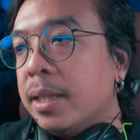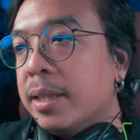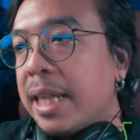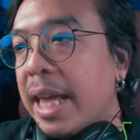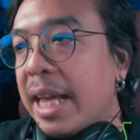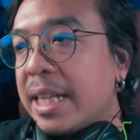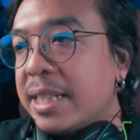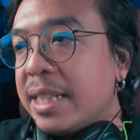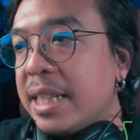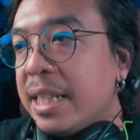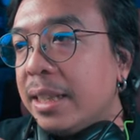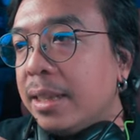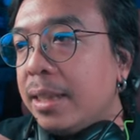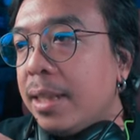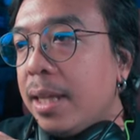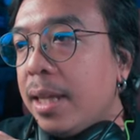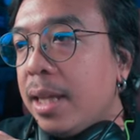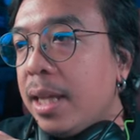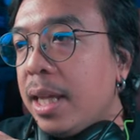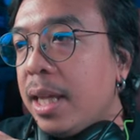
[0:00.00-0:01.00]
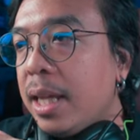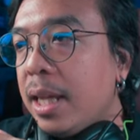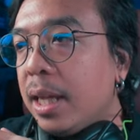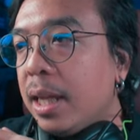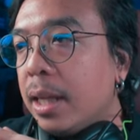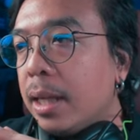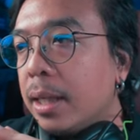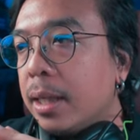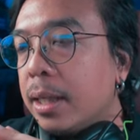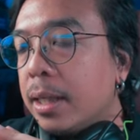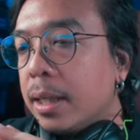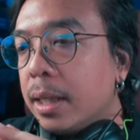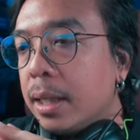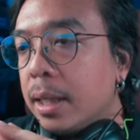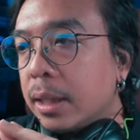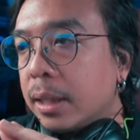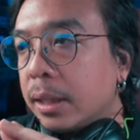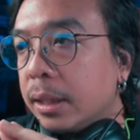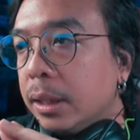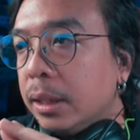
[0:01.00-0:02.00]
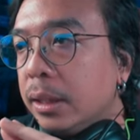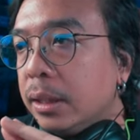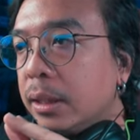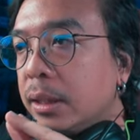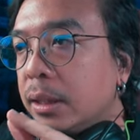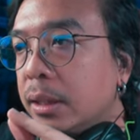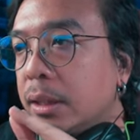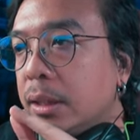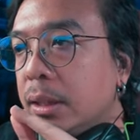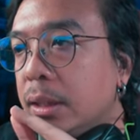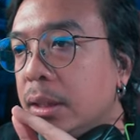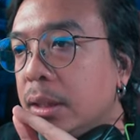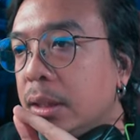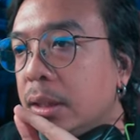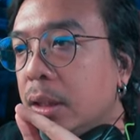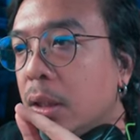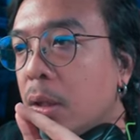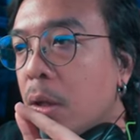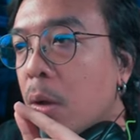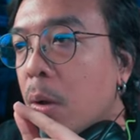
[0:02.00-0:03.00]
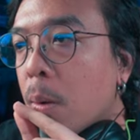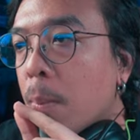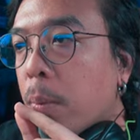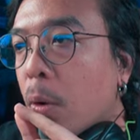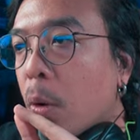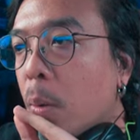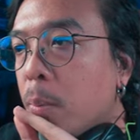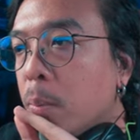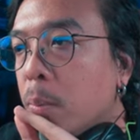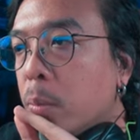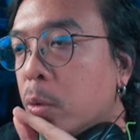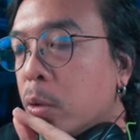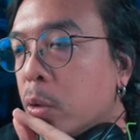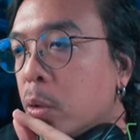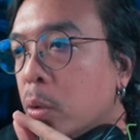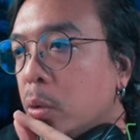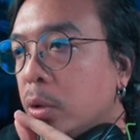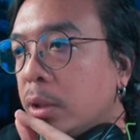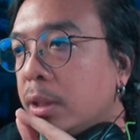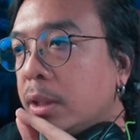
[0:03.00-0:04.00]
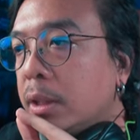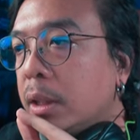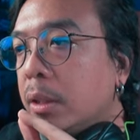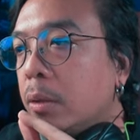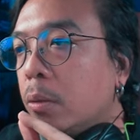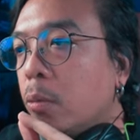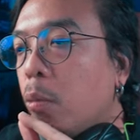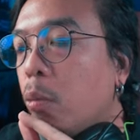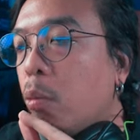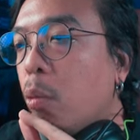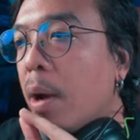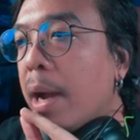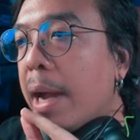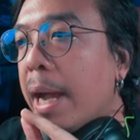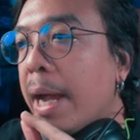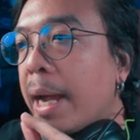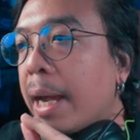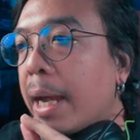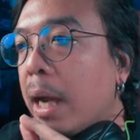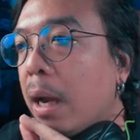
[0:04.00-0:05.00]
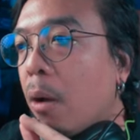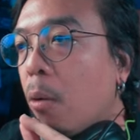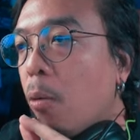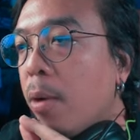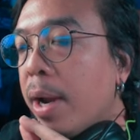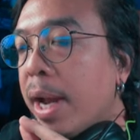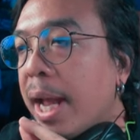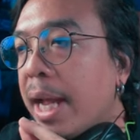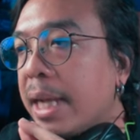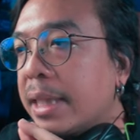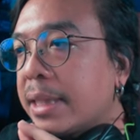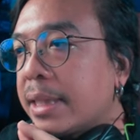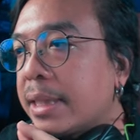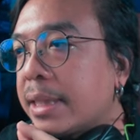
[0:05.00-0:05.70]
แต่สิ่งที่เกิดขึ้นก็คือ ผมรู้สึกว่าเขาน่า